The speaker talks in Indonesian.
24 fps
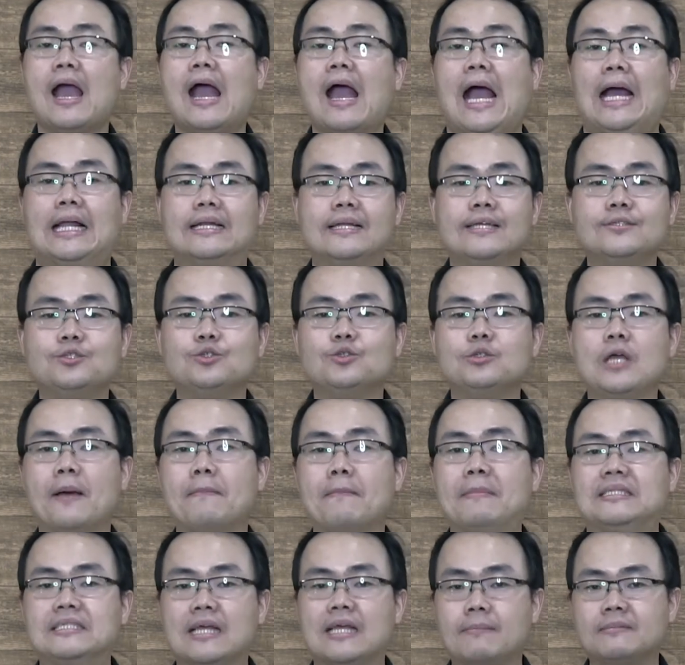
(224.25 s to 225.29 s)
Anda juga
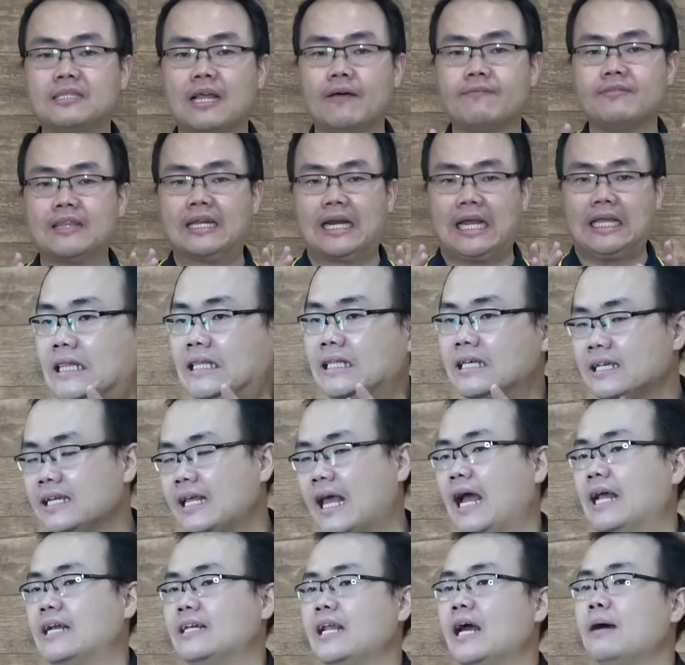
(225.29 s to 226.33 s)
bisa mendaftarkan diri
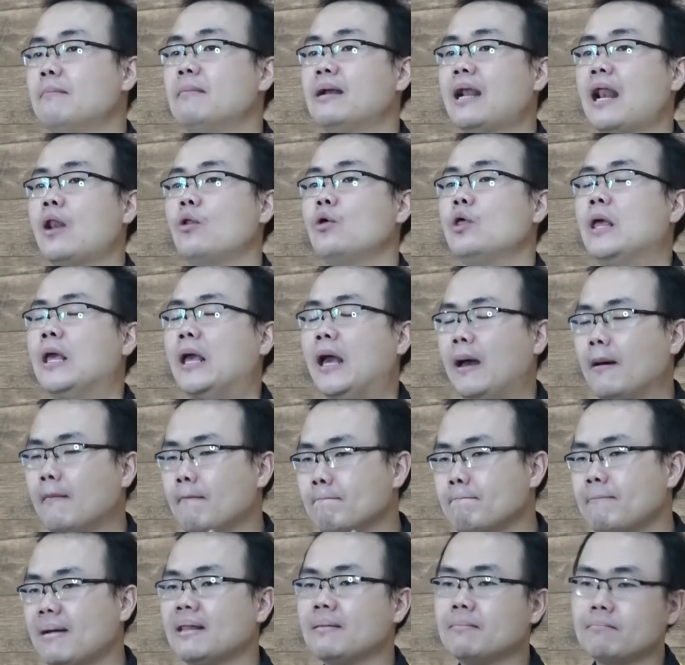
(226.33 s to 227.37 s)
Anda melalui
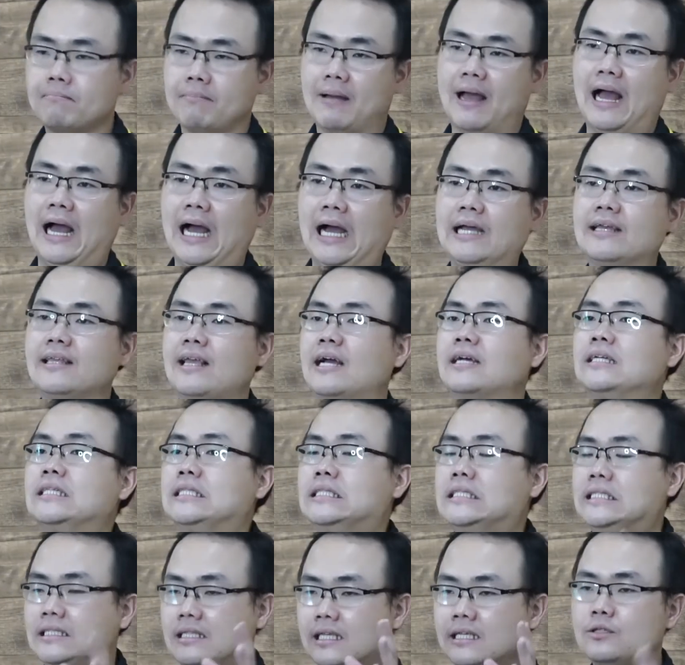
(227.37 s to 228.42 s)
empat bank yang
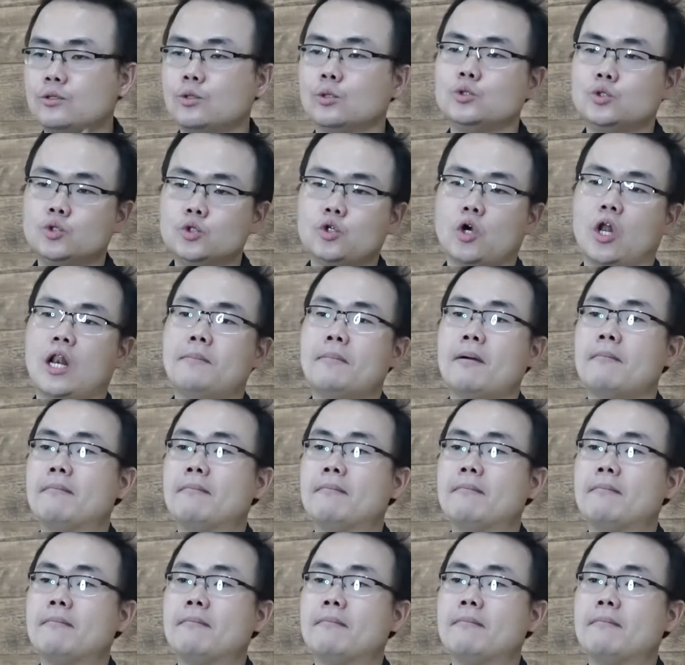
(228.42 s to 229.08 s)
ditunjuk oleh